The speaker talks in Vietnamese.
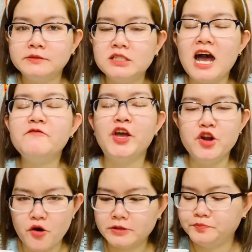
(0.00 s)
Hai vị
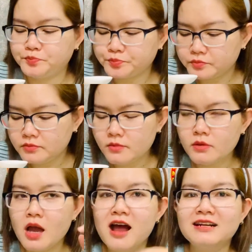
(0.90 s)
được.
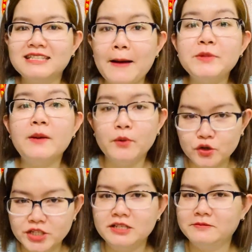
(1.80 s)
Mắm trên này.